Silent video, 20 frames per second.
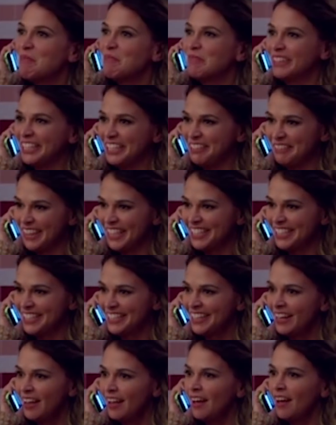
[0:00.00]
peran
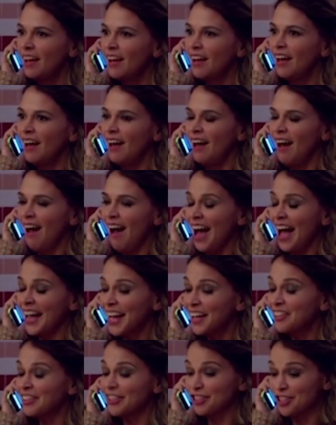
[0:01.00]
masing-masing tanpa membuat
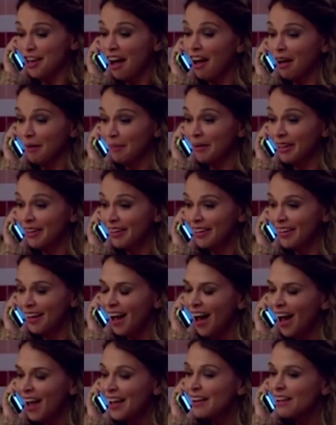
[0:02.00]
karakter Liza kehilangan
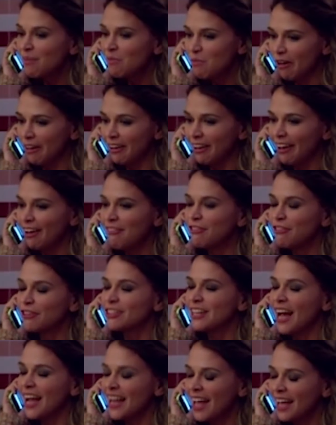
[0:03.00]
spotlight
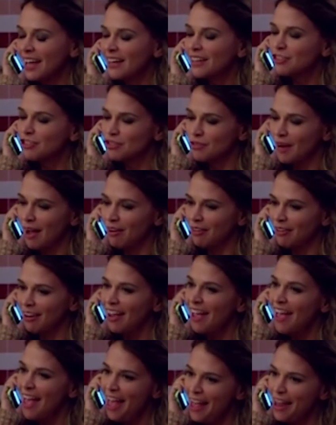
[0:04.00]
sebagai karakter
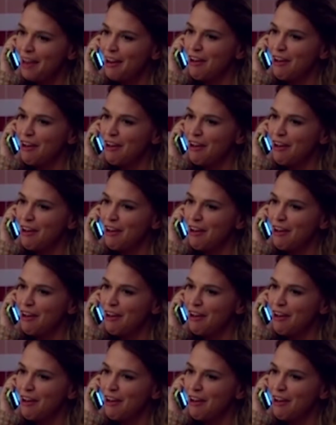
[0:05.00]
utama.